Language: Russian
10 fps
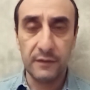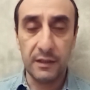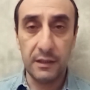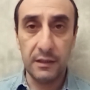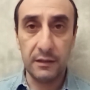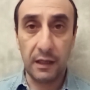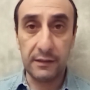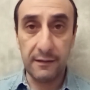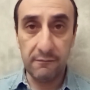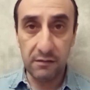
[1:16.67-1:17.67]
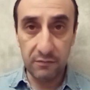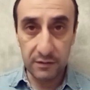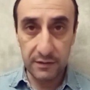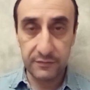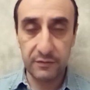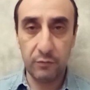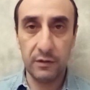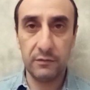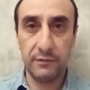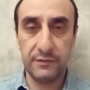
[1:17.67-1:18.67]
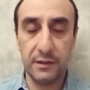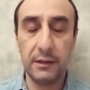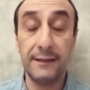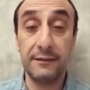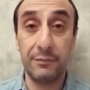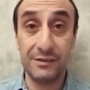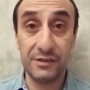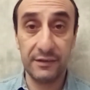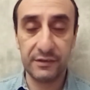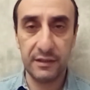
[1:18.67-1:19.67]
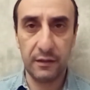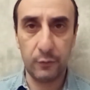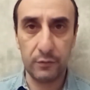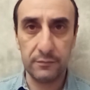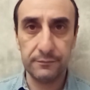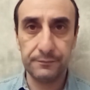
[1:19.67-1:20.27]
и какие выводы из всего этого сделал азербайджанский народ.